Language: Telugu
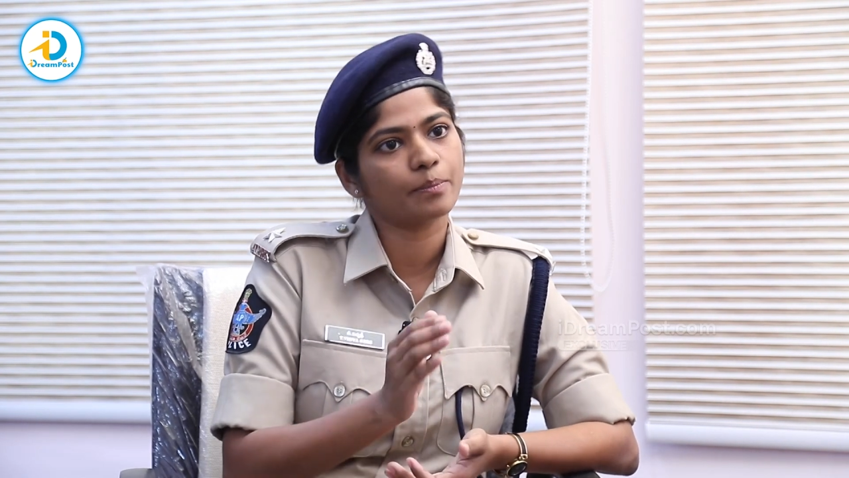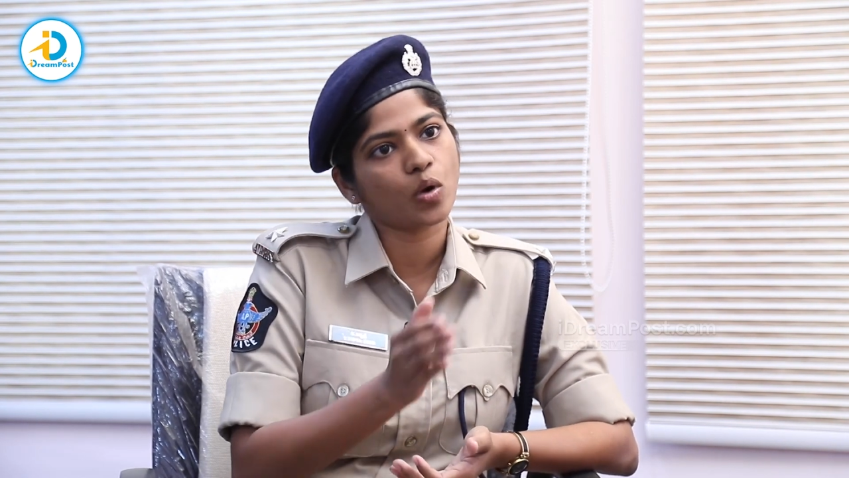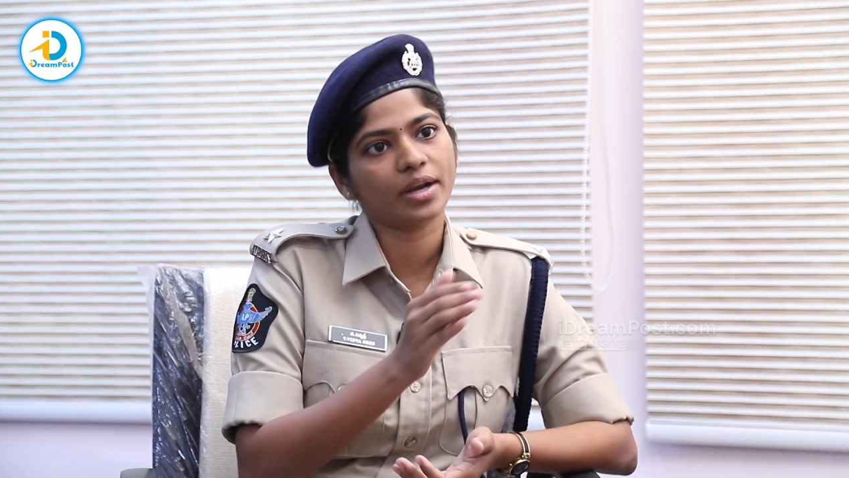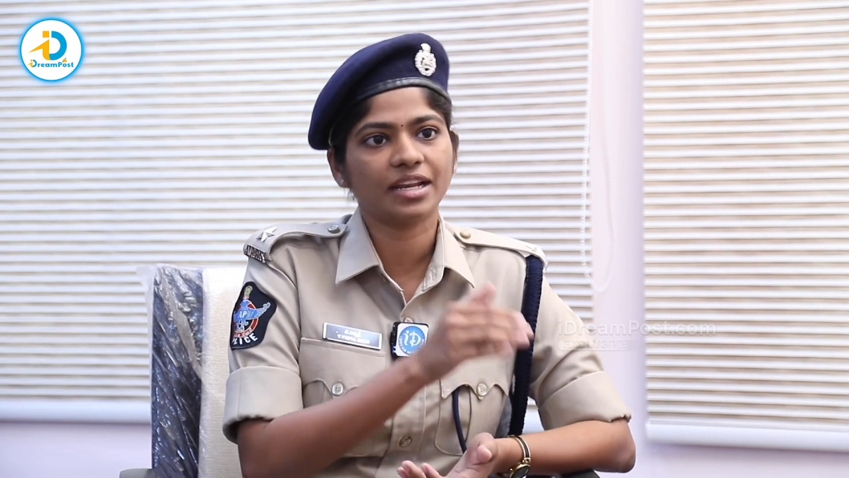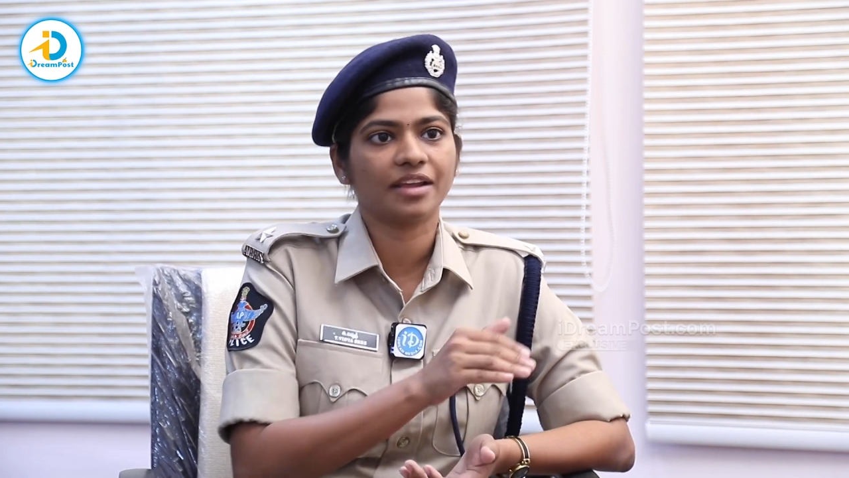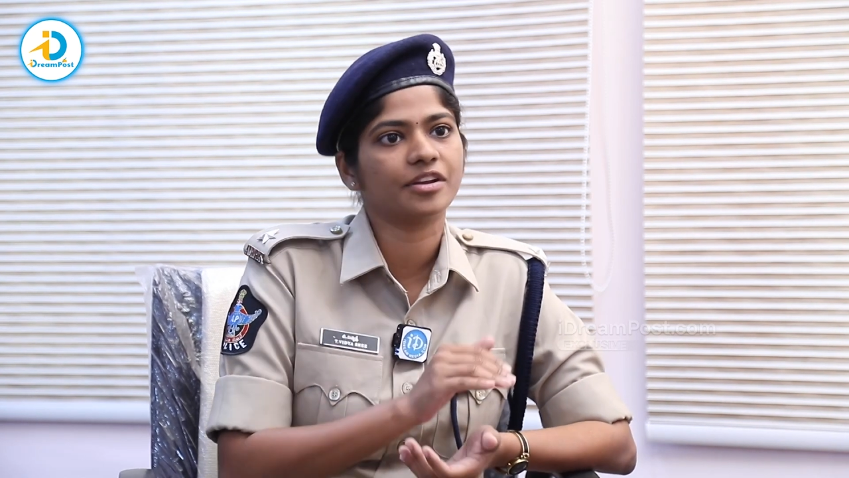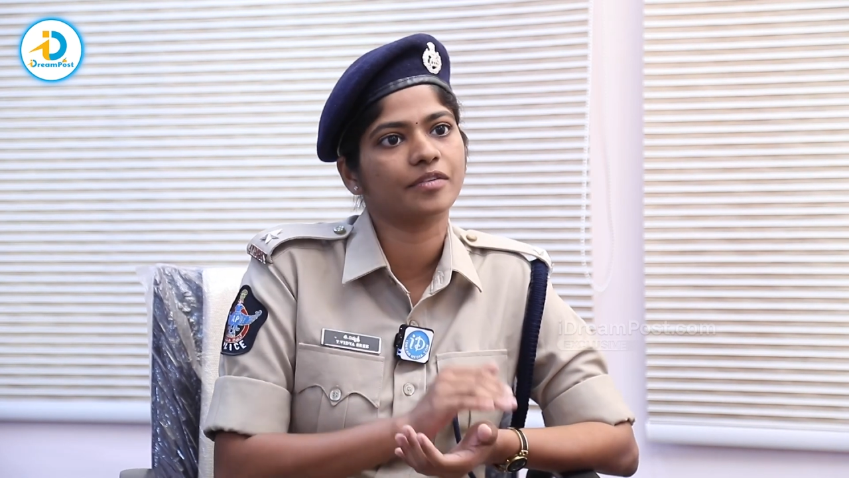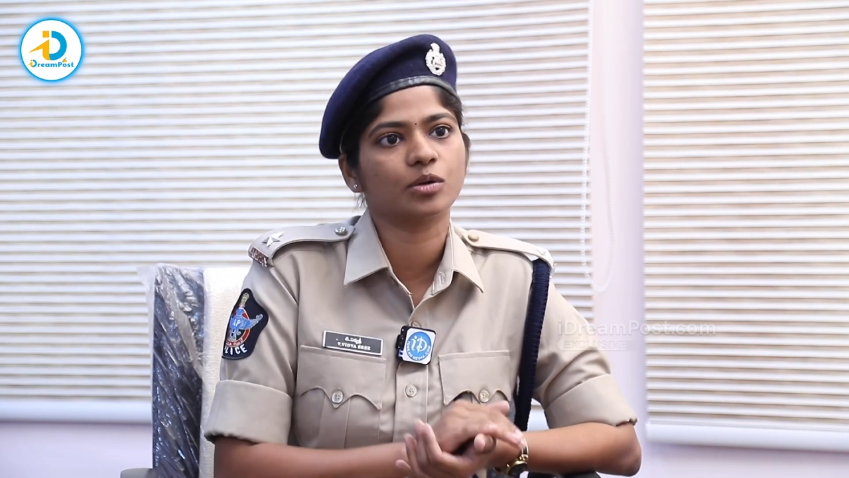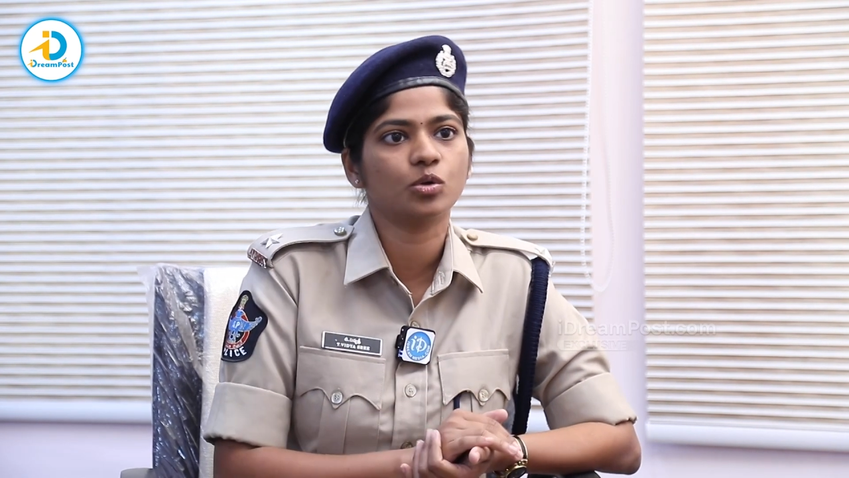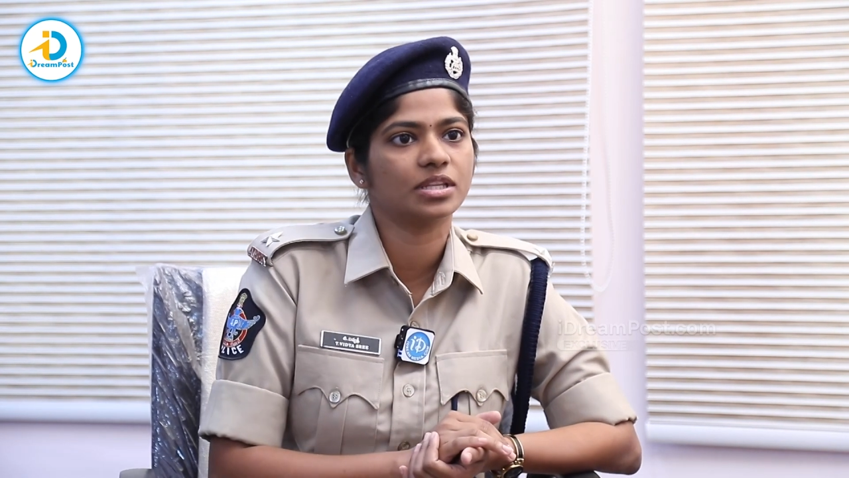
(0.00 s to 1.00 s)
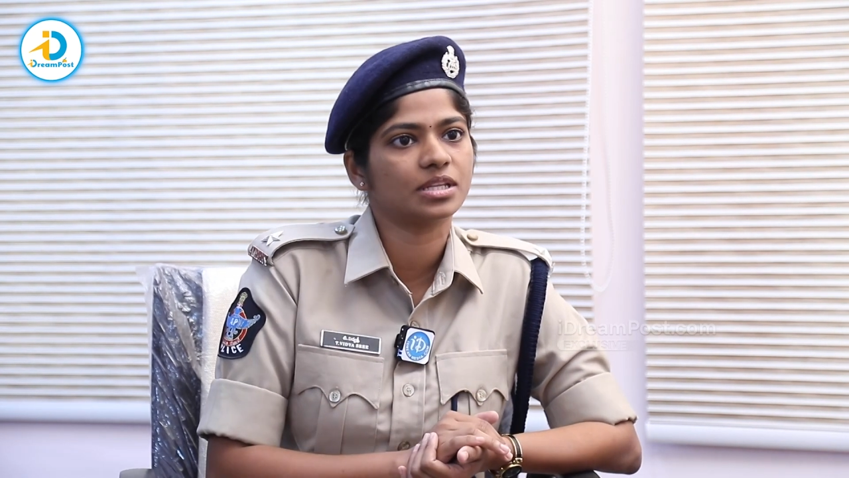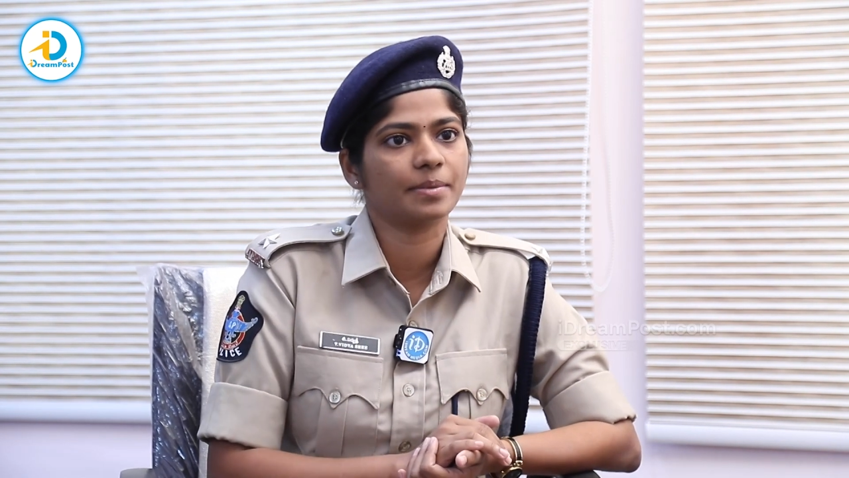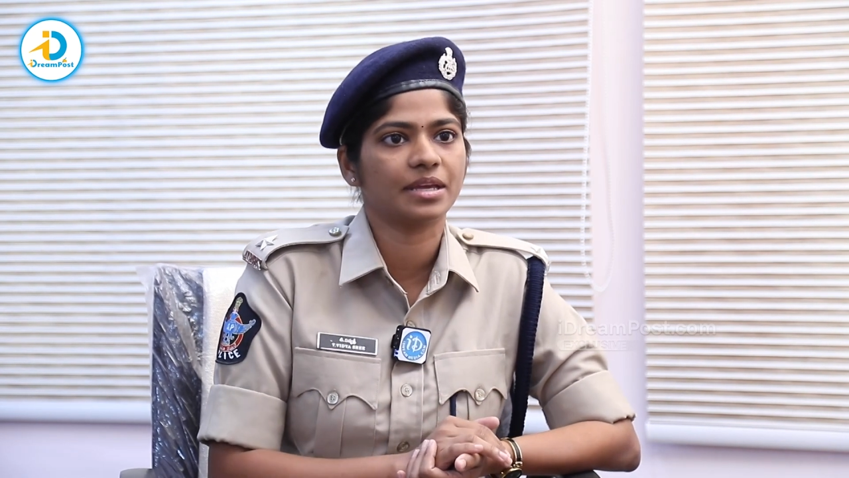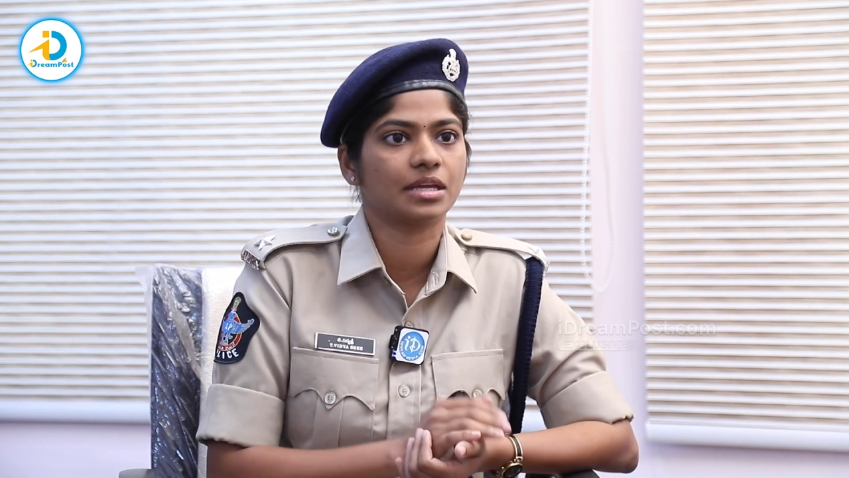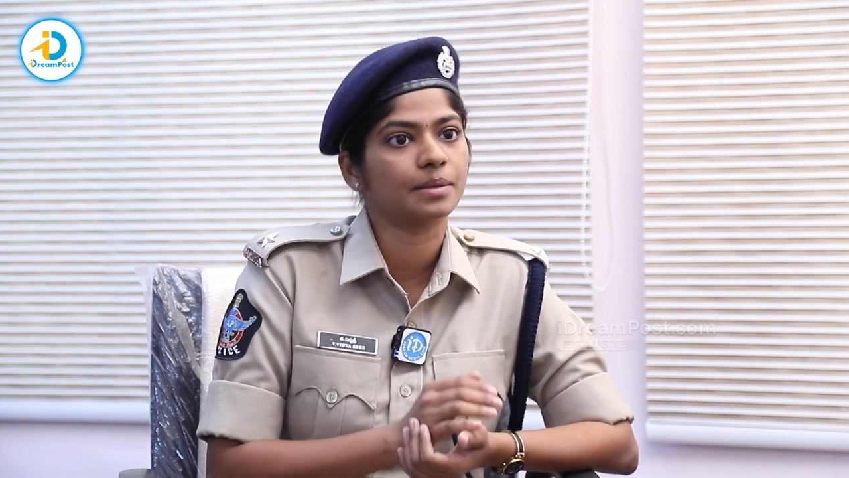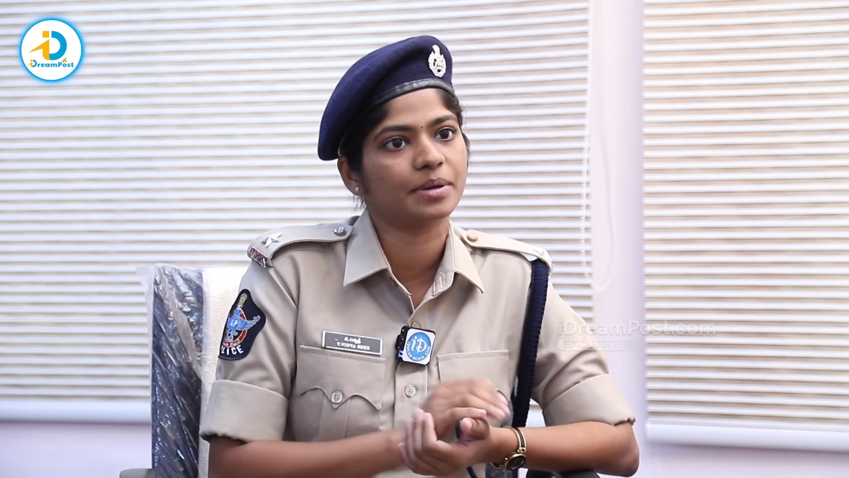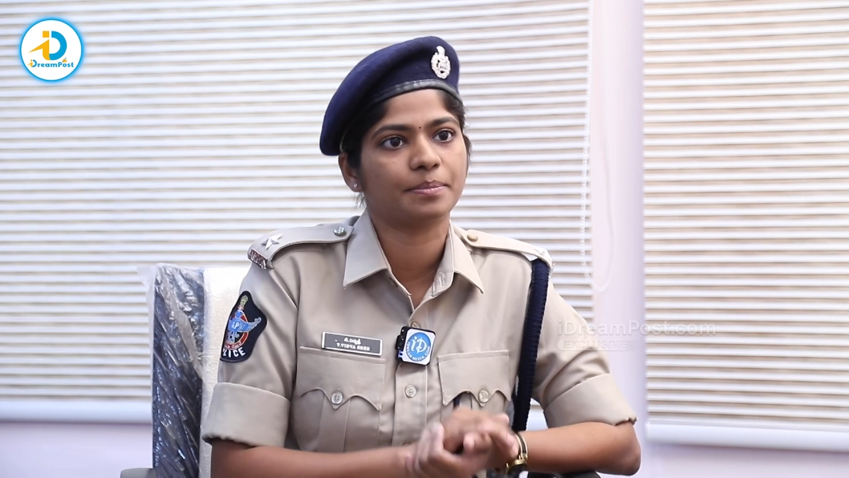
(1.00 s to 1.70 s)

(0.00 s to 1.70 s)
మార్నింగ్ లెవెన్ వరకు నిద్రపోయేదాన్ని